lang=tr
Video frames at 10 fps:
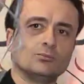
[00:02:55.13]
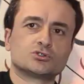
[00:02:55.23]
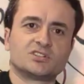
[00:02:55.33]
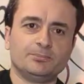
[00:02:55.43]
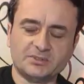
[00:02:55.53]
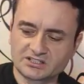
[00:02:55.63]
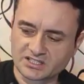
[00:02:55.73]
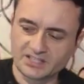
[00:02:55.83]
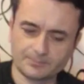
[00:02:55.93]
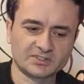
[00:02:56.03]
Bu
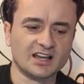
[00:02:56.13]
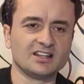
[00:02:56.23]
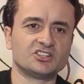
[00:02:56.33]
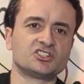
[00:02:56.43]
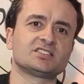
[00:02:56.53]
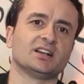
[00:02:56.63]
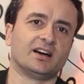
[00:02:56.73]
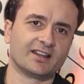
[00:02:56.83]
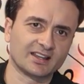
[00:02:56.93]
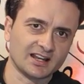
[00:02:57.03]
splitter'ı iptal edeceğiz.
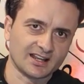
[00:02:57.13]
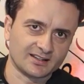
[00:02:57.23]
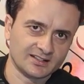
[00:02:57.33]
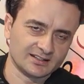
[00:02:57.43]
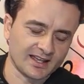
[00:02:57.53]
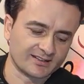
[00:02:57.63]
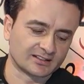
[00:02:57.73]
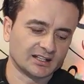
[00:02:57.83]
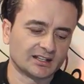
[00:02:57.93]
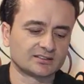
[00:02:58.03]
Ana gelen
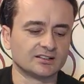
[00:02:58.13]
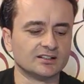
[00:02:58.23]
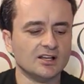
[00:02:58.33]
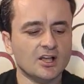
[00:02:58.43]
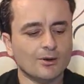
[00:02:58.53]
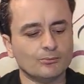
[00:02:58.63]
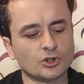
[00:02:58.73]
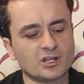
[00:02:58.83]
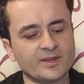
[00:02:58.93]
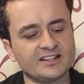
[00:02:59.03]
internet hattını
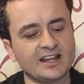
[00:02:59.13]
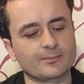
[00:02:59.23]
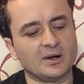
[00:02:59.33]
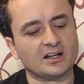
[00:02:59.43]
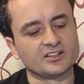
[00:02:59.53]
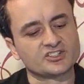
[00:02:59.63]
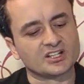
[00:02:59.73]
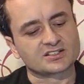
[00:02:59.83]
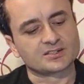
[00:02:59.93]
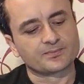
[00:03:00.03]
modeme direkt
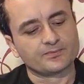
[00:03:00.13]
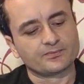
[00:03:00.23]
bağlayacağız.